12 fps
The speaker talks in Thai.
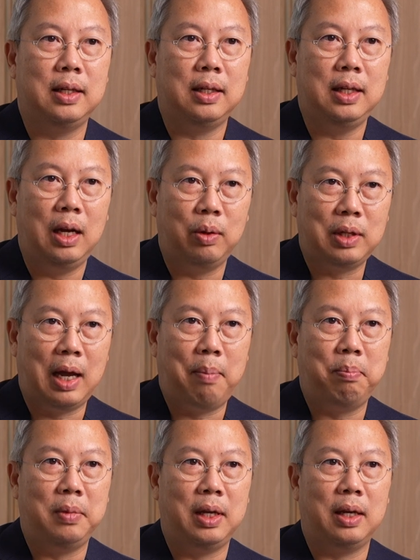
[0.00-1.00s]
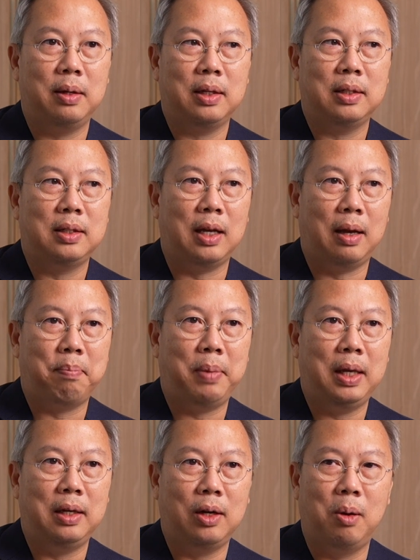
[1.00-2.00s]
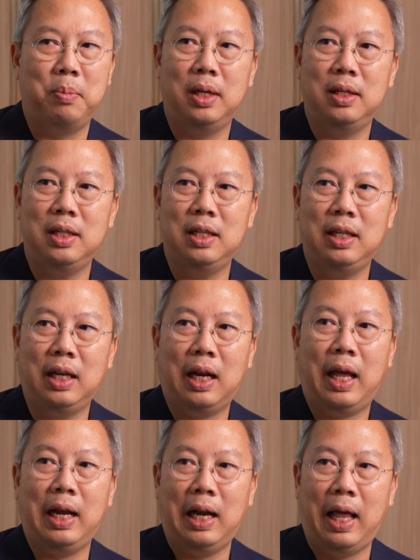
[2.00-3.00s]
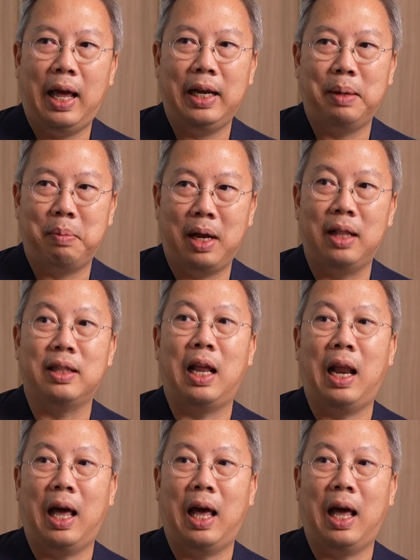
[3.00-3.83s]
สิ่งที่เราทำเนี่ยจะเป็น competency ที่คล้ายๆกับการต